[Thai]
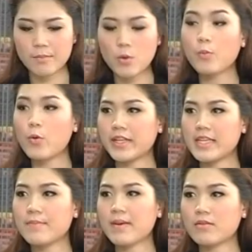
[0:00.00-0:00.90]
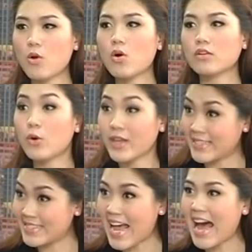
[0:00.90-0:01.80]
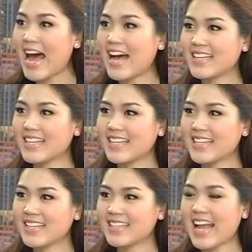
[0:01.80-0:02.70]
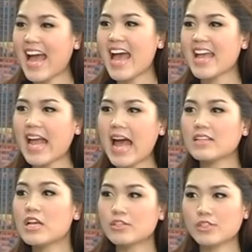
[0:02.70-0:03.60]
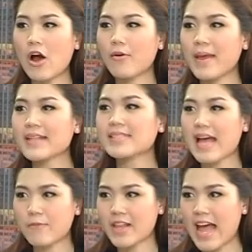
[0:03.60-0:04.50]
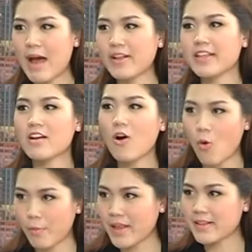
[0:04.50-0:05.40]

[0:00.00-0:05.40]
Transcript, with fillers: ผู้ป่วยที่เป็นโรคโลหิตจางนะคะ ให้ทาน 2 เม็ด 3 เวลาวันหนึ่งก็ 6 เม็ด